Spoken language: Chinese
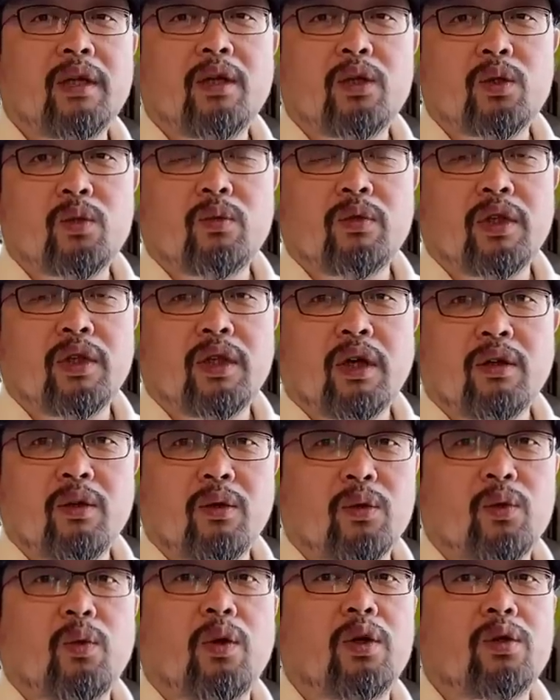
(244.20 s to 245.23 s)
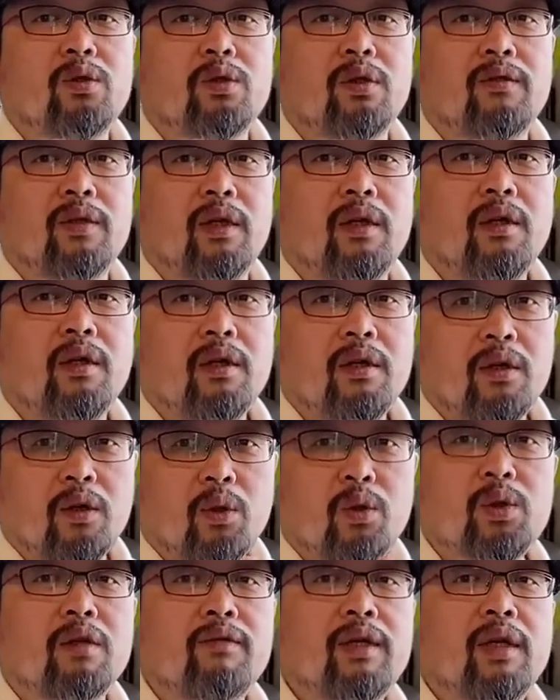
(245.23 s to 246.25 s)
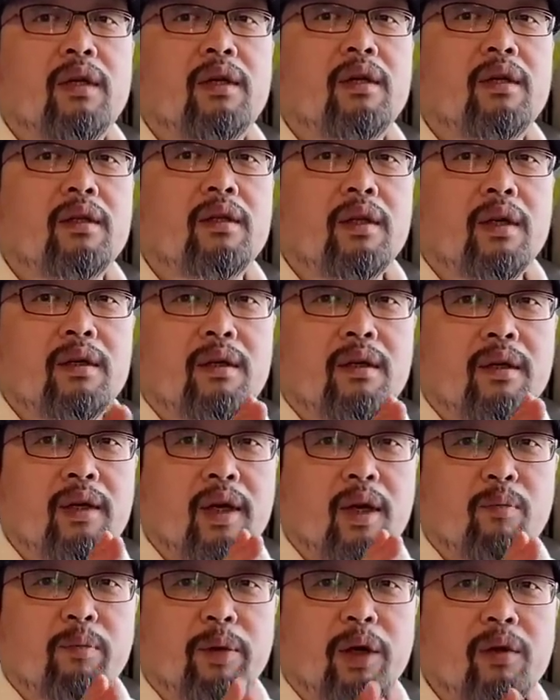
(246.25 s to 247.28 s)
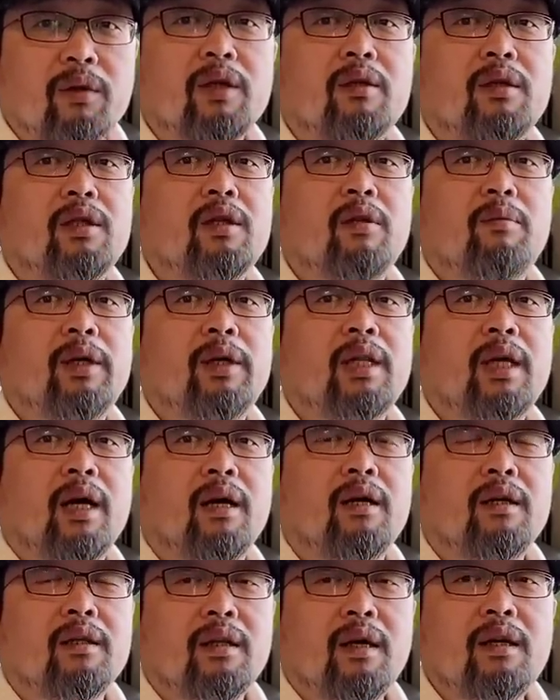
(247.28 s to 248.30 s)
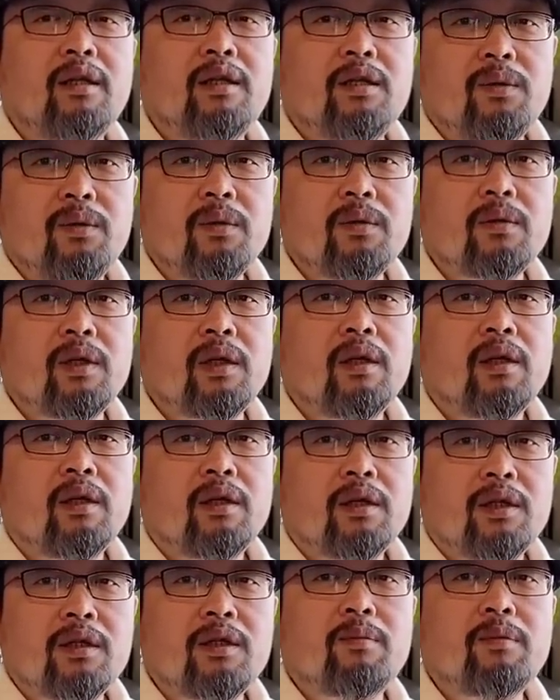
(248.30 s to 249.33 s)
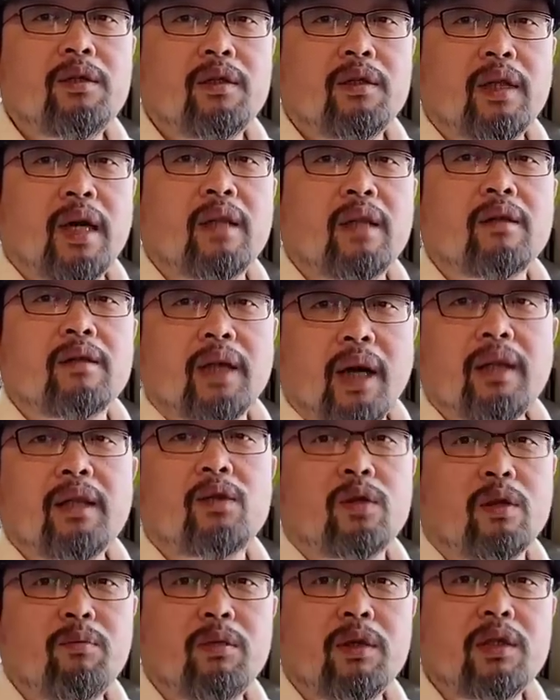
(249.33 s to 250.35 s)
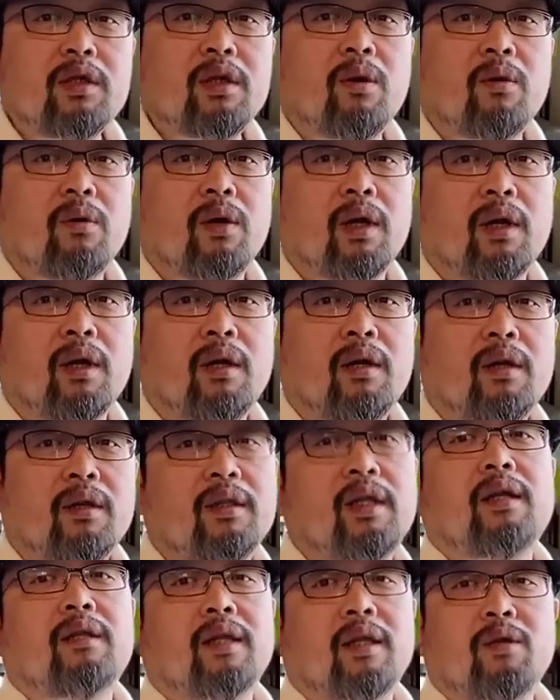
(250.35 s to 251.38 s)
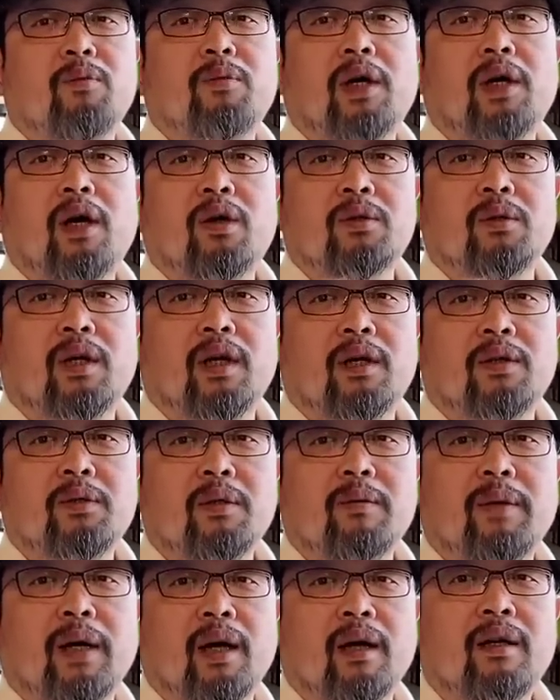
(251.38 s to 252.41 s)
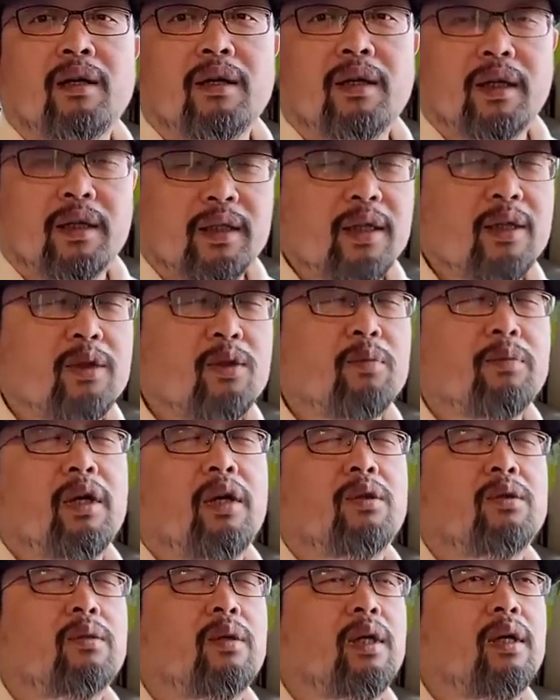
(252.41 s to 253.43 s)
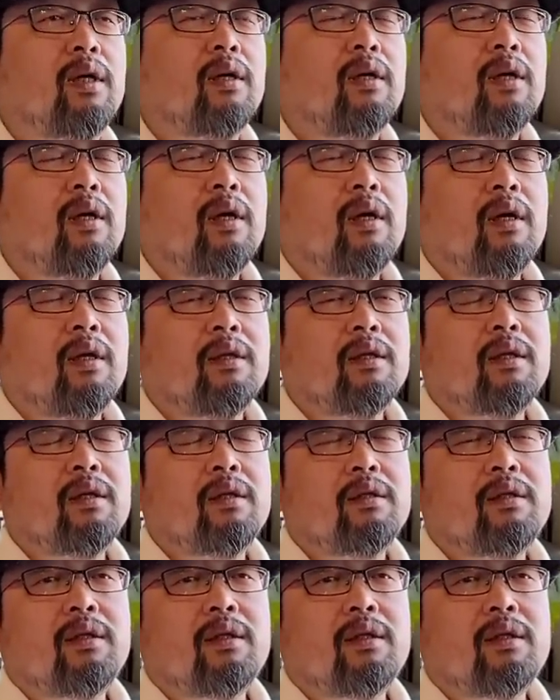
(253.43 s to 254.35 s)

这数字到底有多少水分？有水分，但是呢，也没有它特别大。但是至于说是不是达到它那传播效果了，那咱就不好说了，对吧？哎，这个就不好说了。那，